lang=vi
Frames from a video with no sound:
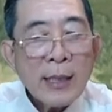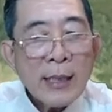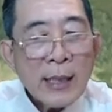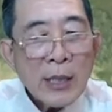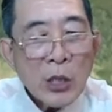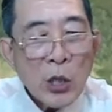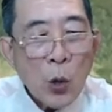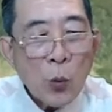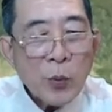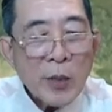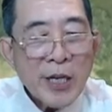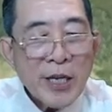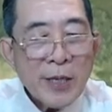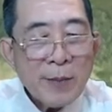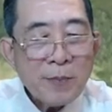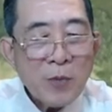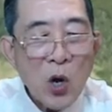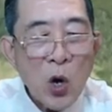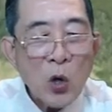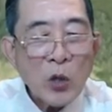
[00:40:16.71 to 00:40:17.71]
Lục Khiêm
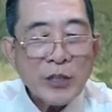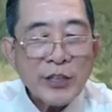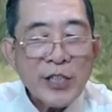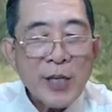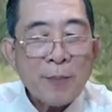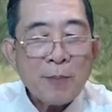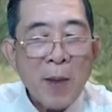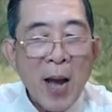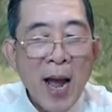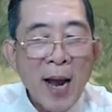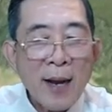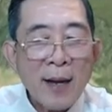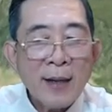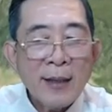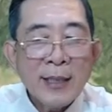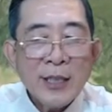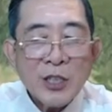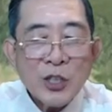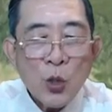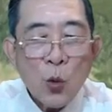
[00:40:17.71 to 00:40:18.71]
ngồi xếp bằng,
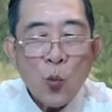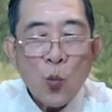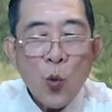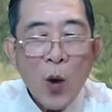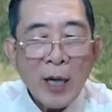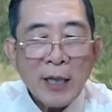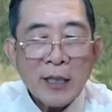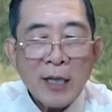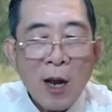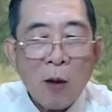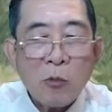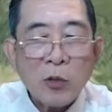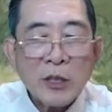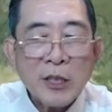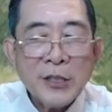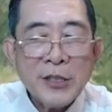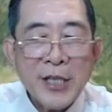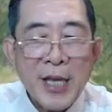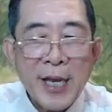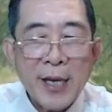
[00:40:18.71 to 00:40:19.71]
xung quanh không có
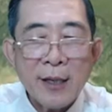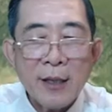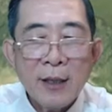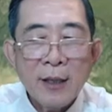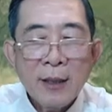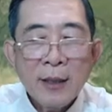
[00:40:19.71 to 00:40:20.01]
thứ gì,